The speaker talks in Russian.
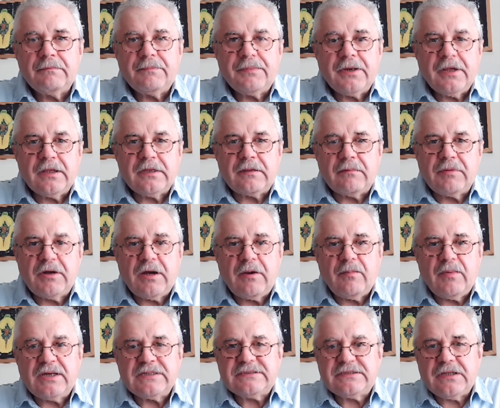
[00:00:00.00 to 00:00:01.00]
при этом
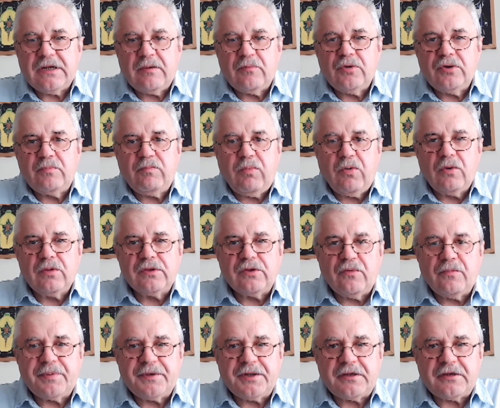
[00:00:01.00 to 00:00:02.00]
Хамас требует
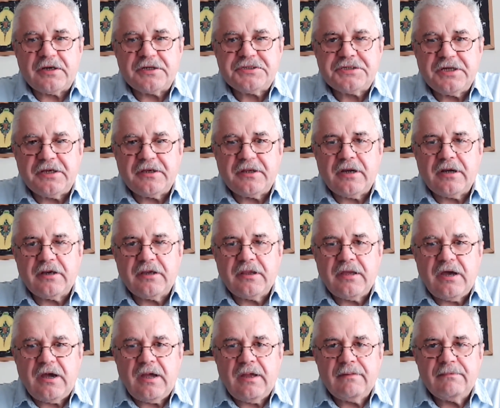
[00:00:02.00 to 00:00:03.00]
полного прекращения
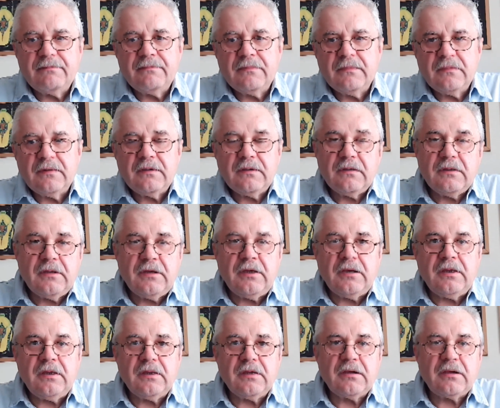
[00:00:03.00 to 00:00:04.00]
огня
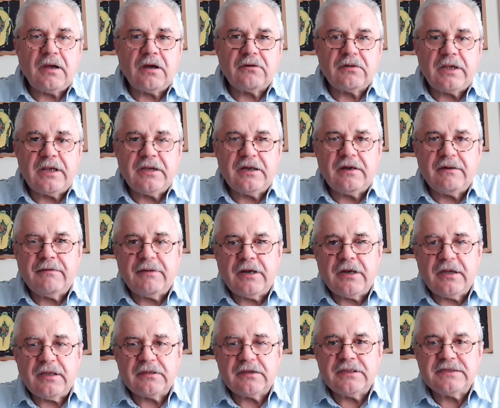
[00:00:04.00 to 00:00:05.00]
и, как они
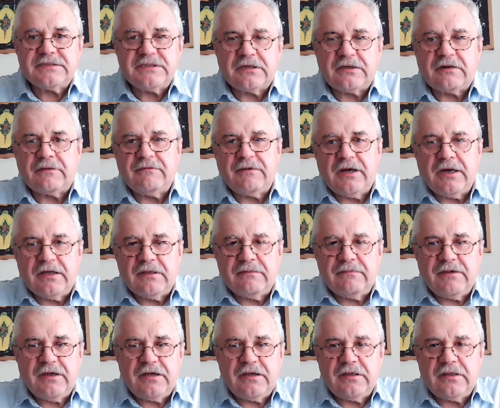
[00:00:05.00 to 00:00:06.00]
говорят, не закрывает
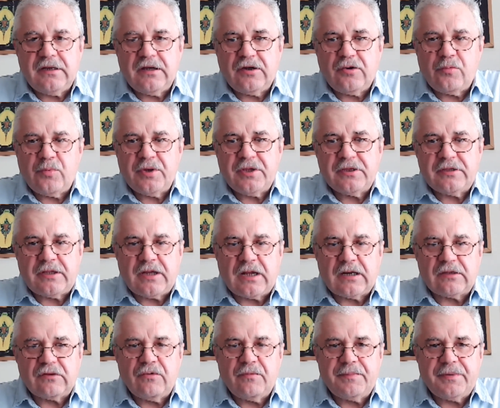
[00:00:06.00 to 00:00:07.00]
двери для
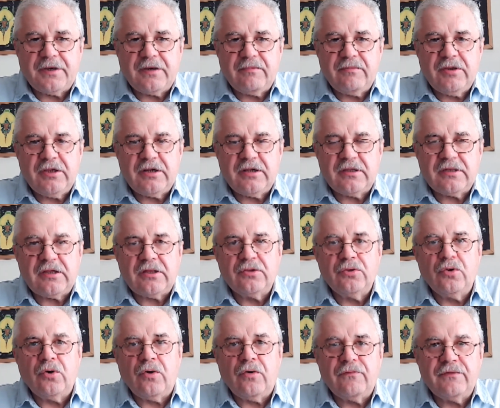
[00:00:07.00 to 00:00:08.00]
гуманитарного перемирия на
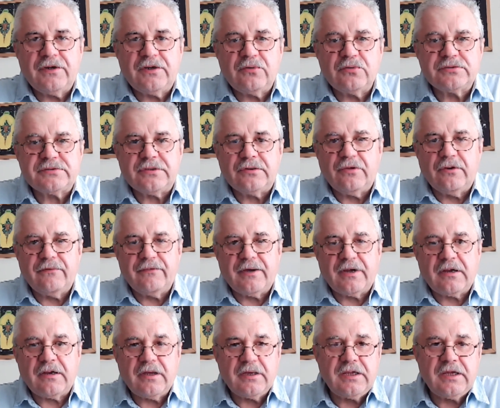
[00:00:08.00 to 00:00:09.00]
новых условиях.
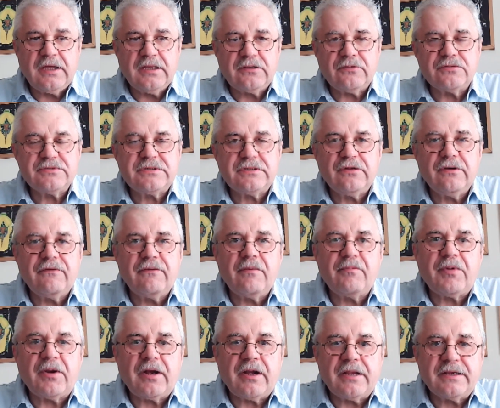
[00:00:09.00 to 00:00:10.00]
Какие-то условия
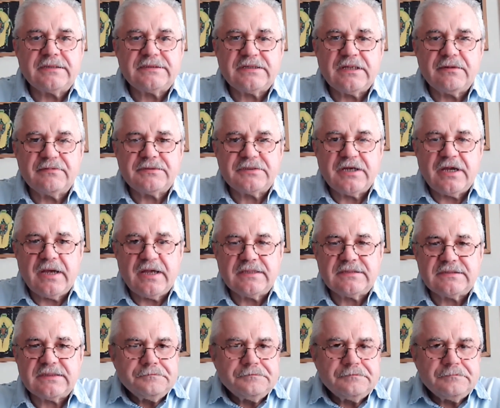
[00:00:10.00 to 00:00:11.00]
пока не
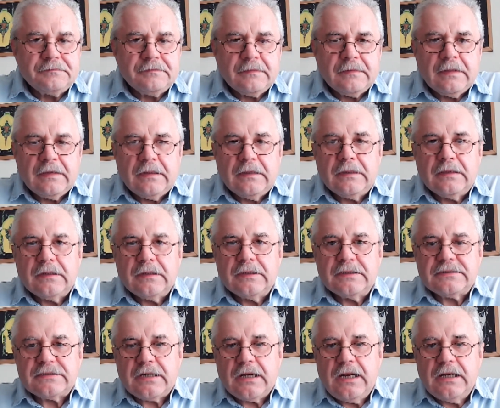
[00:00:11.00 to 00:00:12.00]
сообщается.
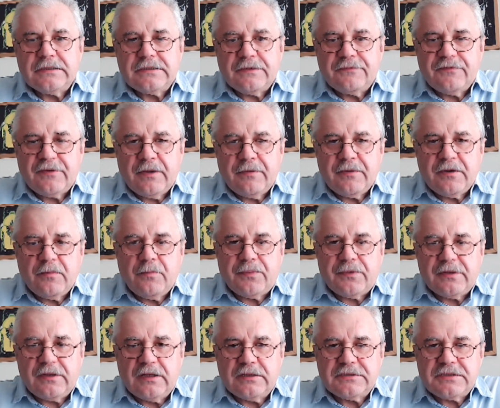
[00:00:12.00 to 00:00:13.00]
Израиль тем временем
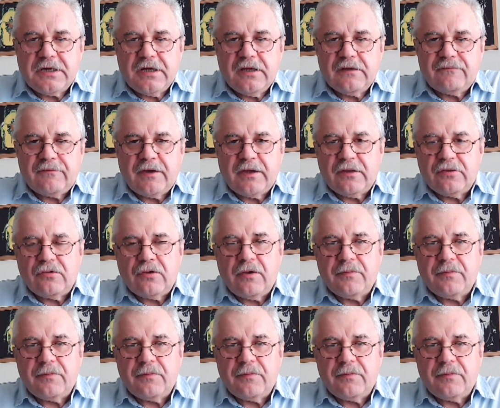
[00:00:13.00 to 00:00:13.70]
продолжает военную